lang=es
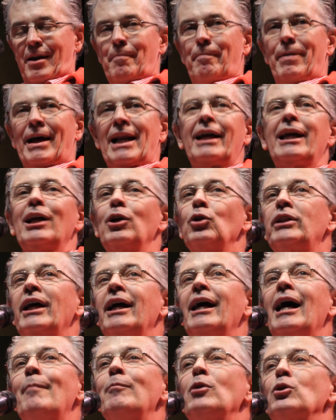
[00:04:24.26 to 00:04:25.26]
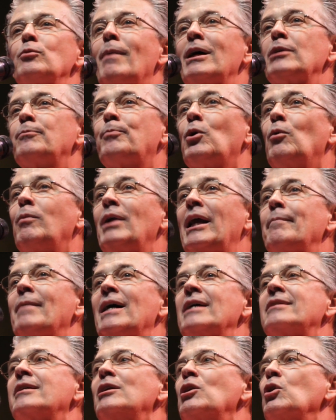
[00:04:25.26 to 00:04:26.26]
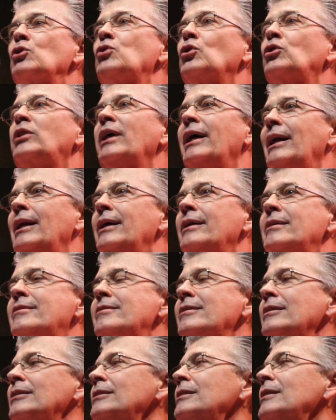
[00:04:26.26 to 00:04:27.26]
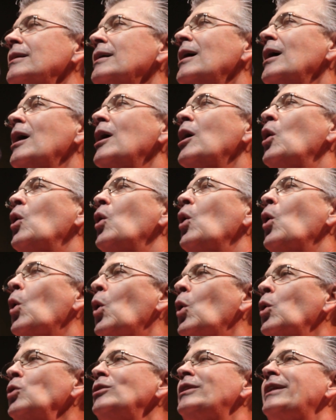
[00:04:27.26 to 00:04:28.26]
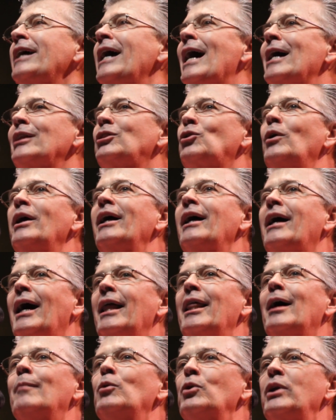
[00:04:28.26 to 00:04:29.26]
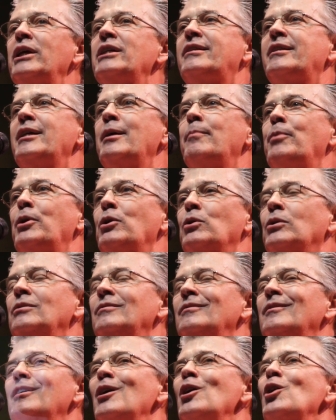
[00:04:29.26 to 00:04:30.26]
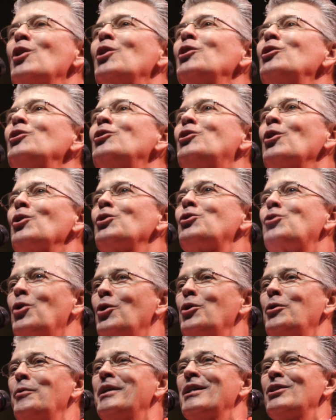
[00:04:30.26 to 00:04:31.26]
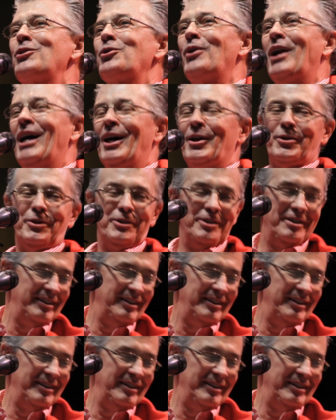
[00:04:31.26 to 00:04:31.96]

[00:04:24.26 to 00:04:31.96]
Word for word: Para que no tengamos más problemas en los hoteles, un teatro en cada municipio. Yo soy venezolano.